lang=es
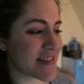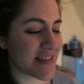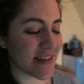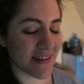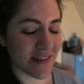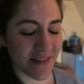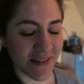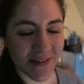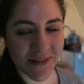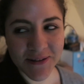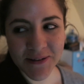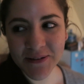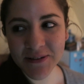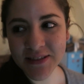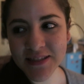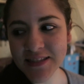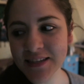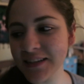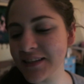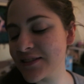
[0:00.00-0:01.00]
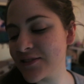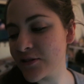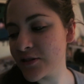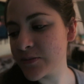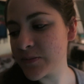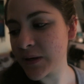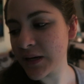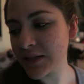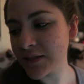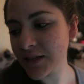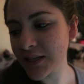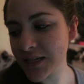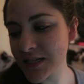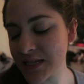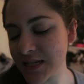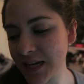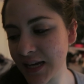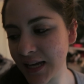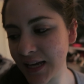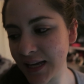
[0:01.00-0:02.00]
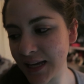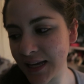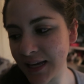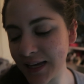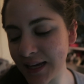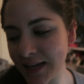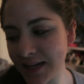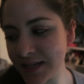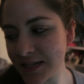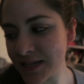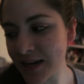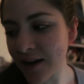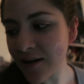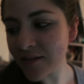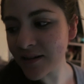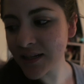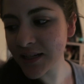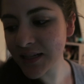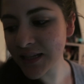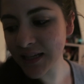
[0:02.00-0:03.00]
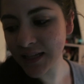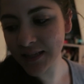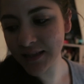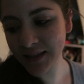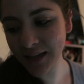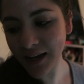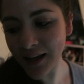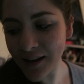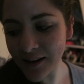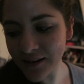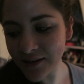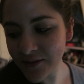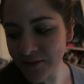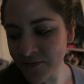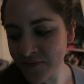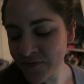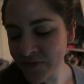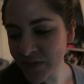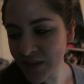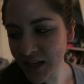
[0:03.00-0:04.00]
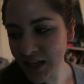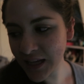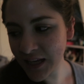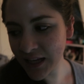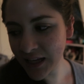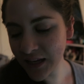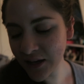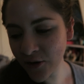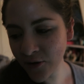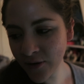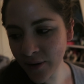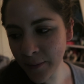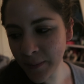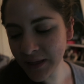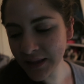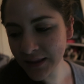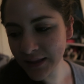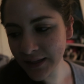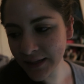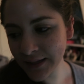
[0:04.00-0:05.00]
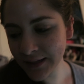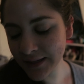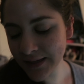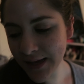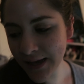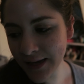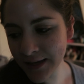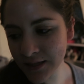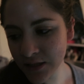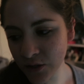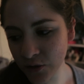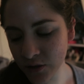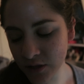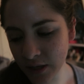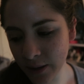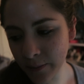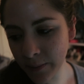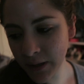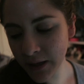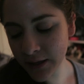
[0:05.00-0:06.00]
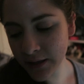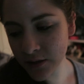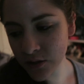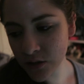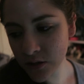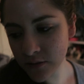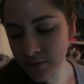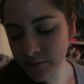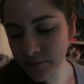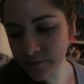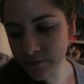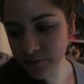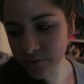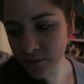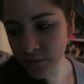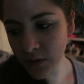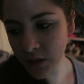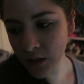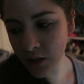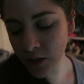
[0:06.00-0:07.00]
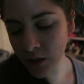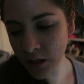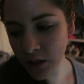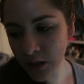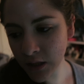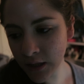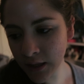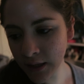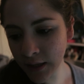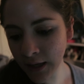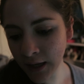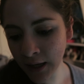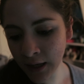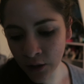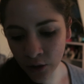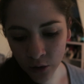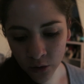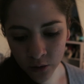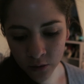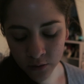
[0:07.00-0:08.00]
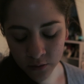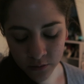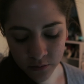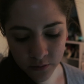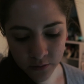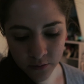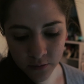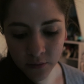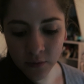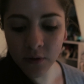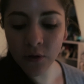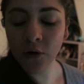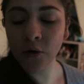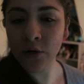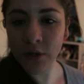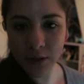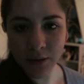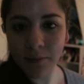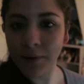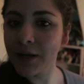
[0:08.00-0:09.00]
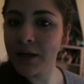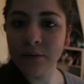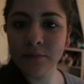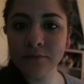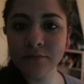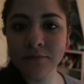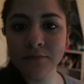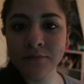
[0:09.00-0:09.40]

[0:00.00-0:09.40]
So, sí, estoy esperando que llegue ella a ver qué tal. Y obviamente esto siempre es algo horrible.